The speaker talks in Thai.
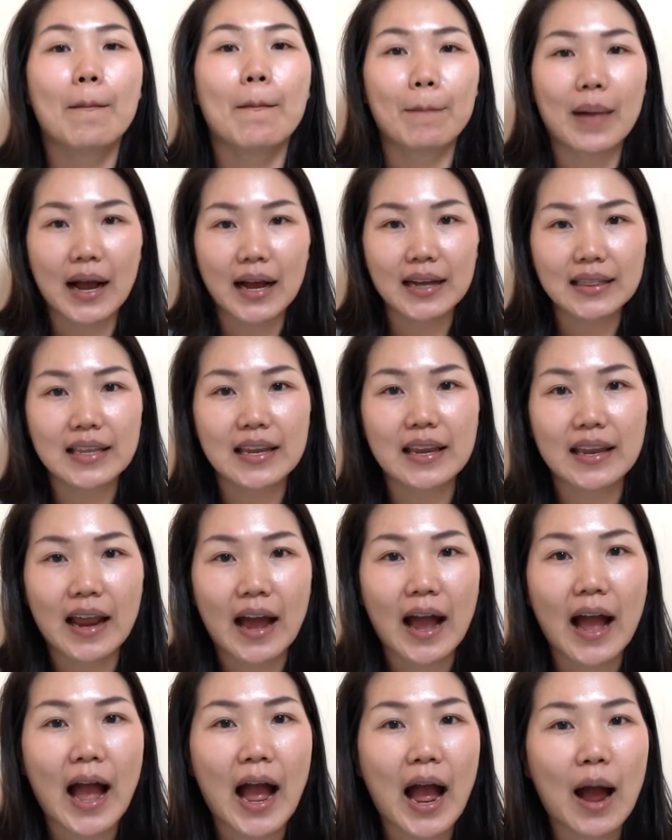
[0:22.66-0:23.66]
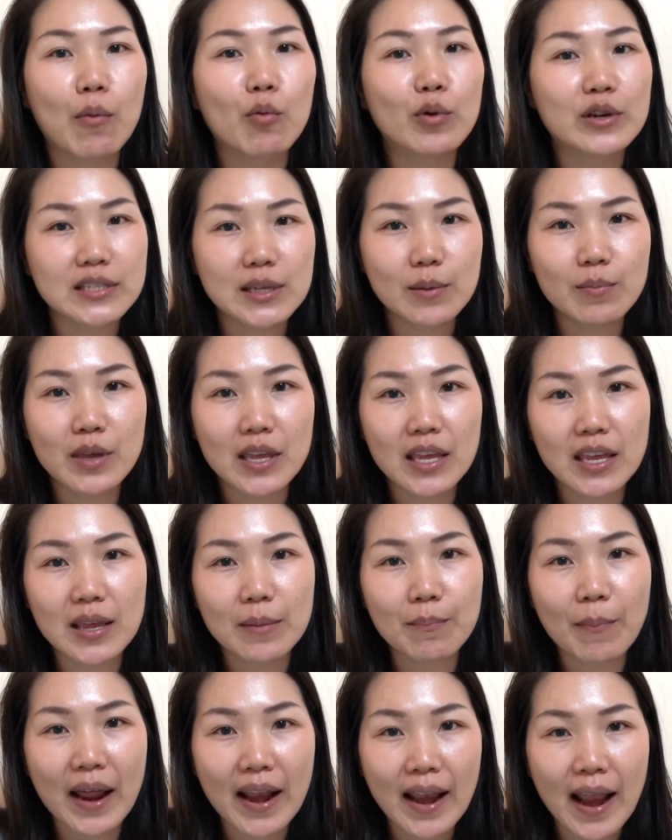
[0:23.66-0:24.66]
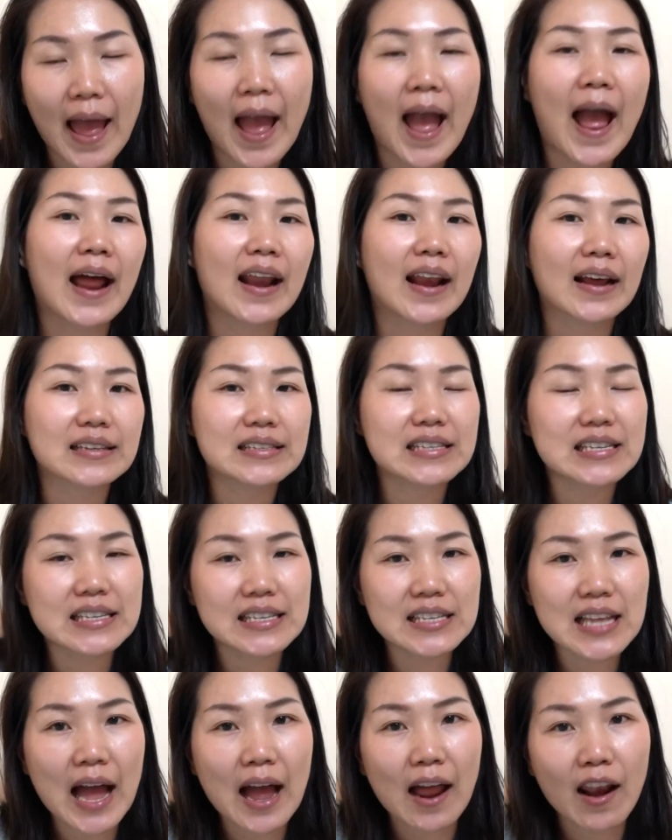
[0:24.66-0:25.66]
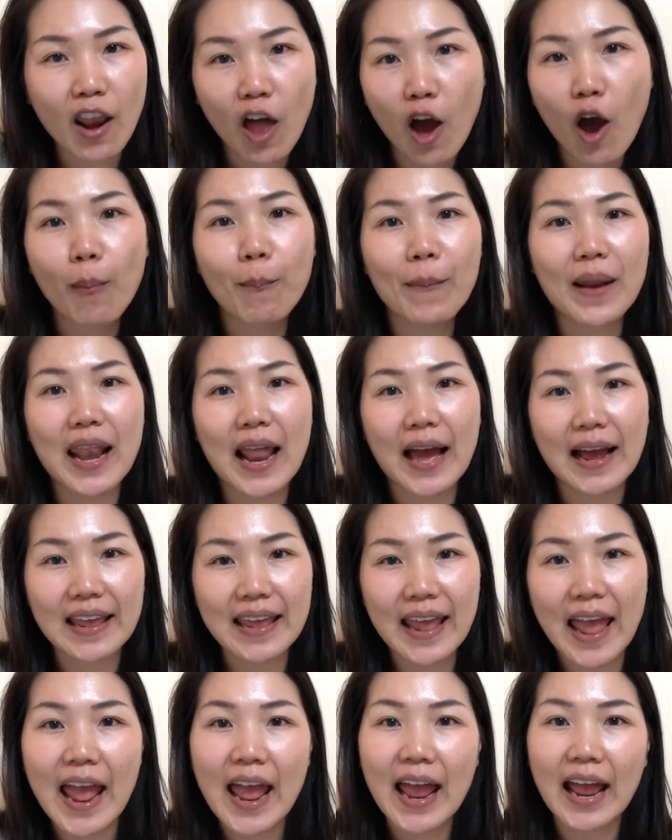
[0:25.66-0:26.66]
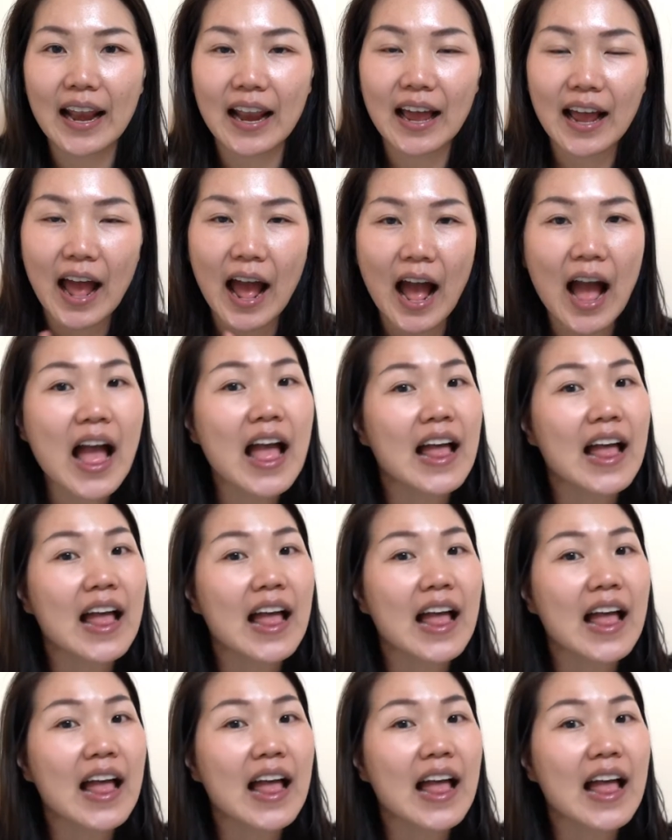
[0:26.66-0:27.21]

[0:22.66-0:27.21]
ปกตินะคะ หมวยจะมีปัญหาหนังศีรษะลอกเป็นรังแคนะคะ